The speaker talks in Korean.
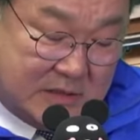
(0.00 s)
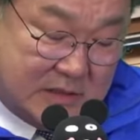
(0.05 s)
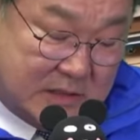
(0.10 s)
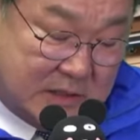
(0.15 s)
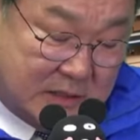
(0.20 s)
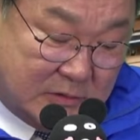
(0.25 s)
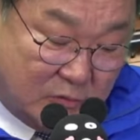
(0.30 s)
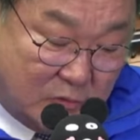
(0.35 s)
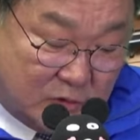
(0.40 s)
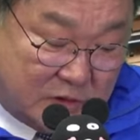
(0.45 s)

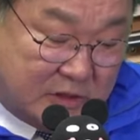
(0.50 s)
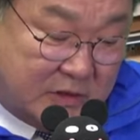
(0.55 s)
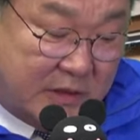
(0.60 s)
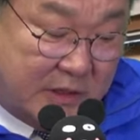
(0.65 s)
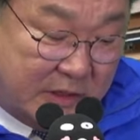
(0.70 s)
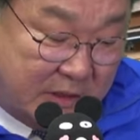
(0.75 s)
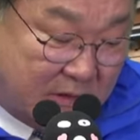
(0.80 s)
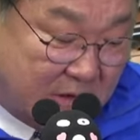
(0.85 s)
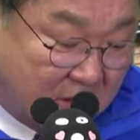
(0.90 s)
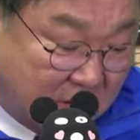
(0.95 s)
이
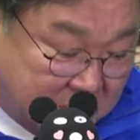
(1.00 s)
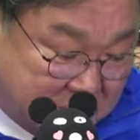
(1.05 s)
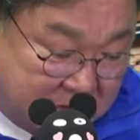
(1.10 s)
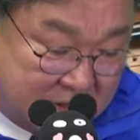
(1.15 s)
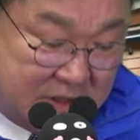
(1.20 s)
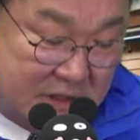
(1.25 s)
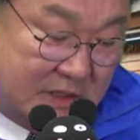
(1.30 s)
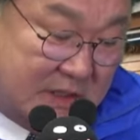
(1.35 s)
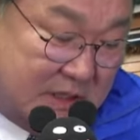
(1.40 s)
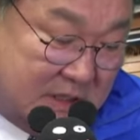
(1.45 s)
도시계획
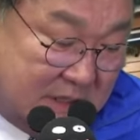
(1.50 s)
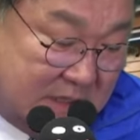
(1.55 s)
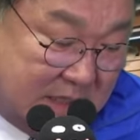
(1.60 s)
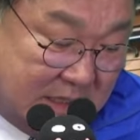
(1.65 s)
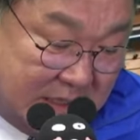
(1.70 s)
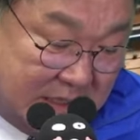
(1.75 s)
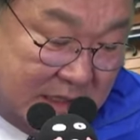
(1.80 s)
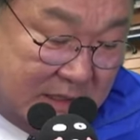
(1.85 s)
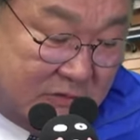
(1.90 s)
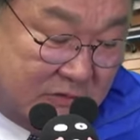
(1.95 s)
없이
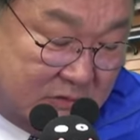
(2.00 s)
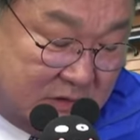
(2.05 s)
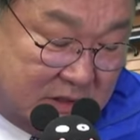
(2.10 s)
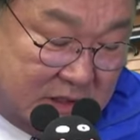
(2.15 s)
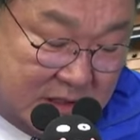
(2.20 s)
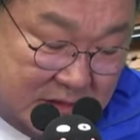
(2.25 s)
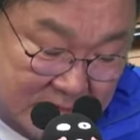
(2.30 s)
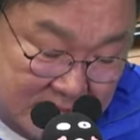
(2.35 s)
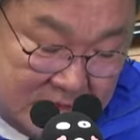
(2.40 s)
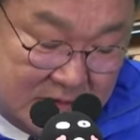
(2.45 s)
아주
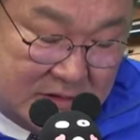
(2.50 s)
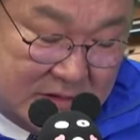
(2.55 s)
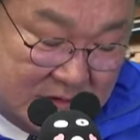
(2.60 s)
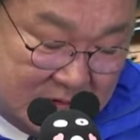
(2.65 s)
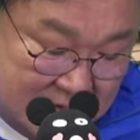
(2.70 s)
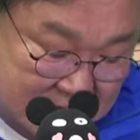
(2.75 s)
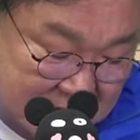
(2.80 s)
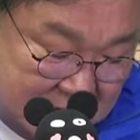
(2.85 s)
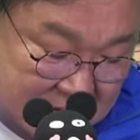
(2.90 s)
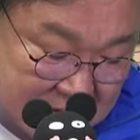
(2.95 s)
그냥
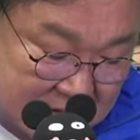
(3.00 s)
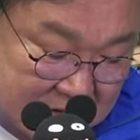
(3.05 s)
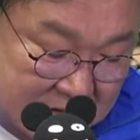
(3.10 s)
그